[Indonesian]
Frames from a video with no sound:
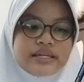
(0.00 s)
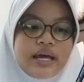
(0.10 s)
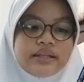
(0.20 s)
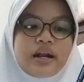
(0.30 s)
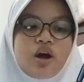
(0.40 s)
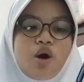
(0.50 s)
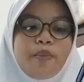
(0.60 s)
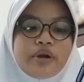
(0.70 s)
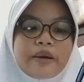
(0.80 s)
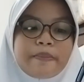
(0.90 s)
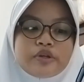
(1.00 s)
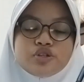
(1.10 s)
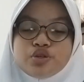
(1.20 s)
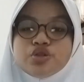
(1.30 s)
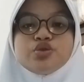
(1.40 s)
antara komponen
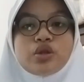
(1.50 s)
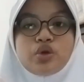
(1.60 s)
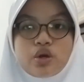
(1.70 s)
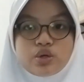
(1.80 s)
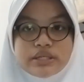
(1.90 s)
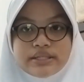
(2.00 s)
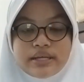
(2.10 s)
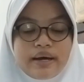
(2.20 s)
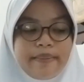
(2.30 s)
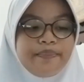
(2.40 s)
penyusun suatu ekosistem